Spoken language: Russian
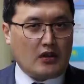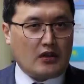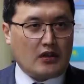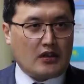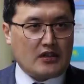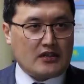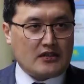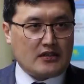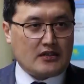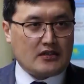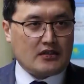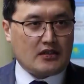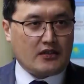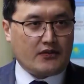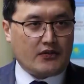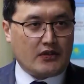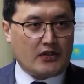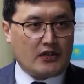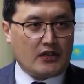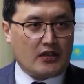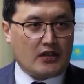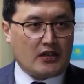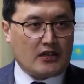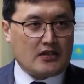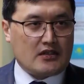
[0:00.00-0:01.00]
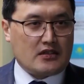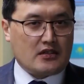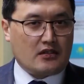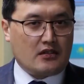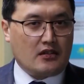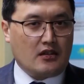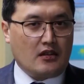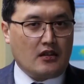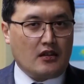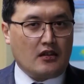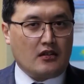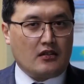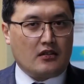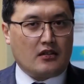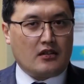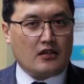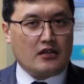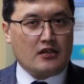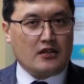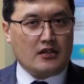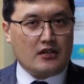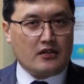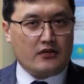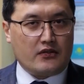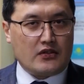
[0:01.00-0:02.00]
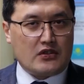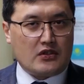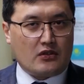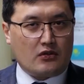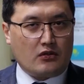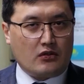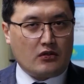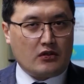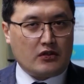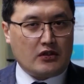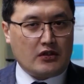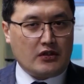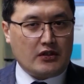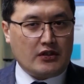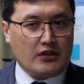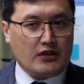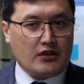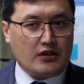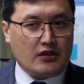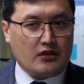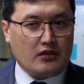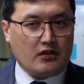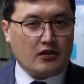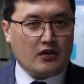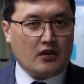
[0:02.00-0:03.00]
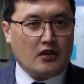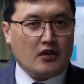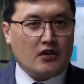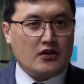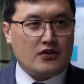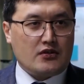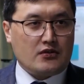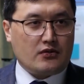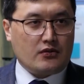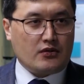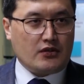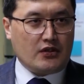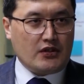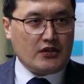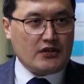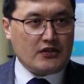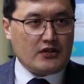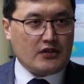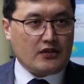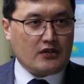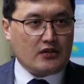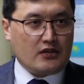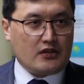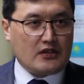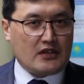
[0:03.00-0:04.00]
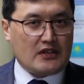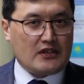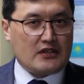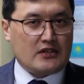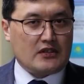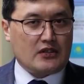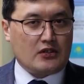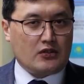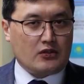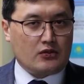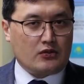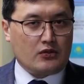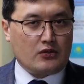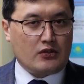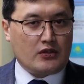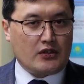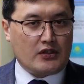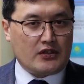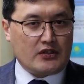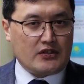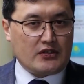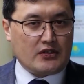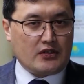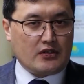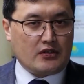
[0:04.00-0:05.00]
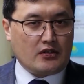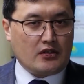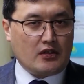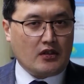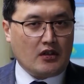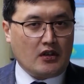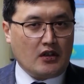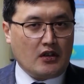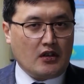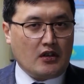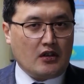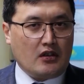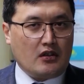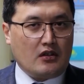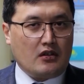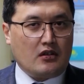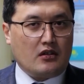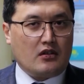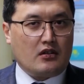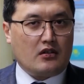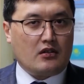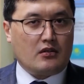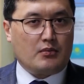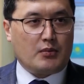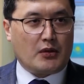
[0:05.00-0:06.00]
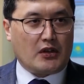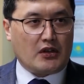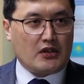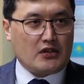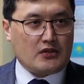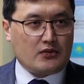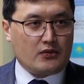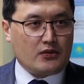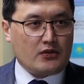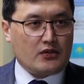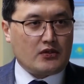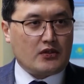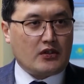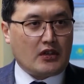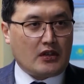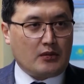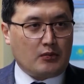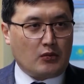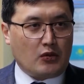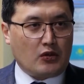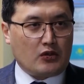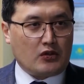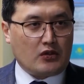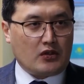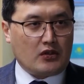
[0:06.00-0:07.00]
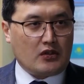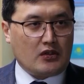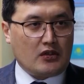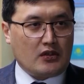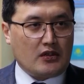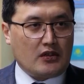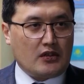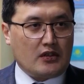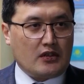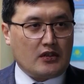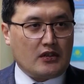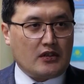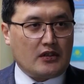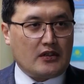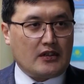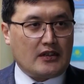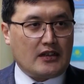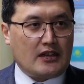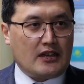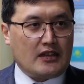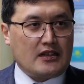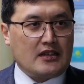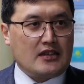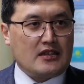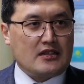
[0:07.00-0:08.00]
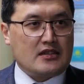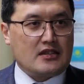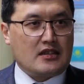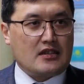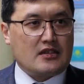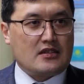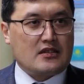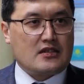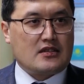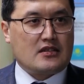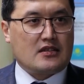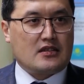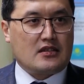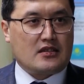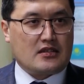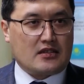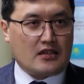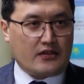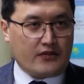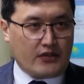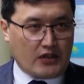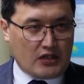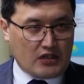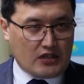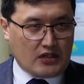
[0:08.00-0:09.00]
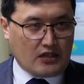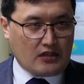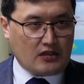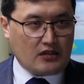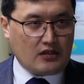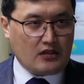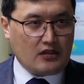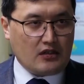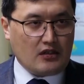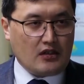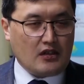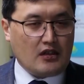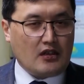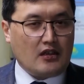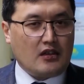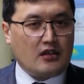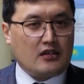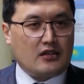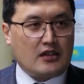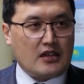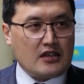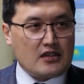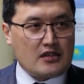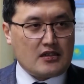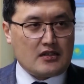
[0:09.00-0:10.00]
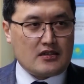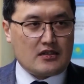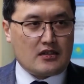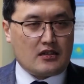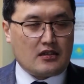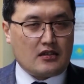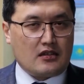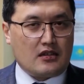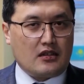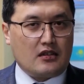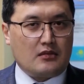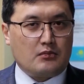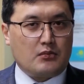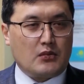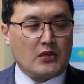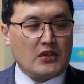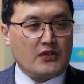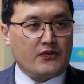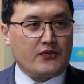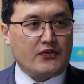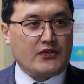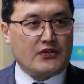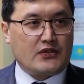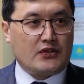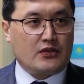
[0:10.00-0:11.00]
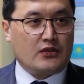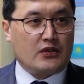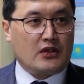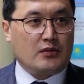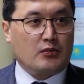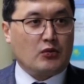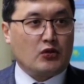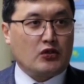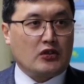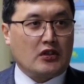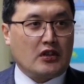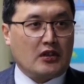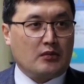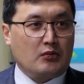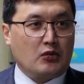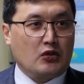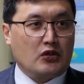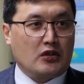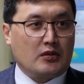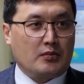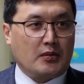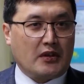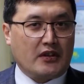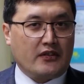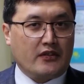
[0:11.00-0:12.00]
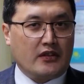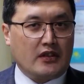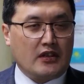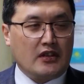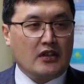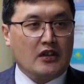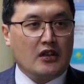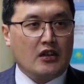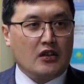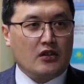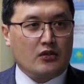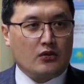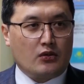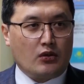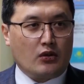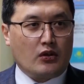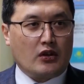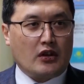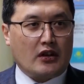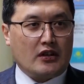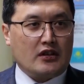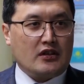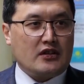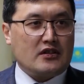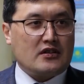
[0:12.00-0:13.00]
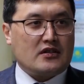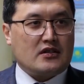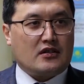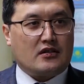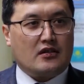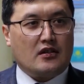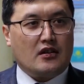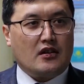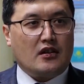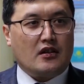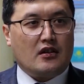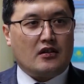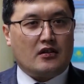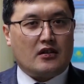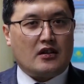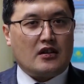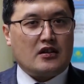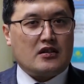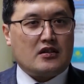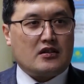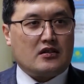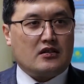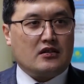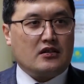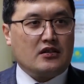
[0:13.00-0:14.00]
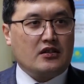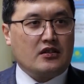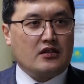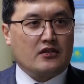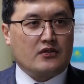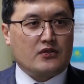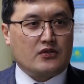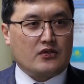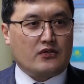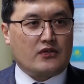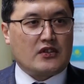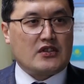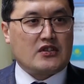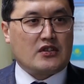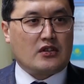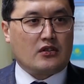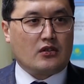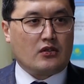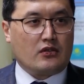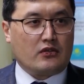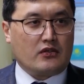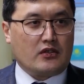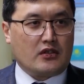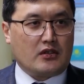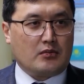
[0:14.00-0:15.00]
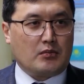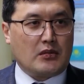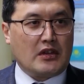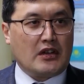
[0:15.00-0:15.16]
Российской Федерации на линии высоковольтной линии 110 на территории России Э, производят ремонт. Ну, вот они, они сейчас а завершат. Делают, Наша сторона, мы все ремонтные работы провели до границы, наша линия все восстановлена.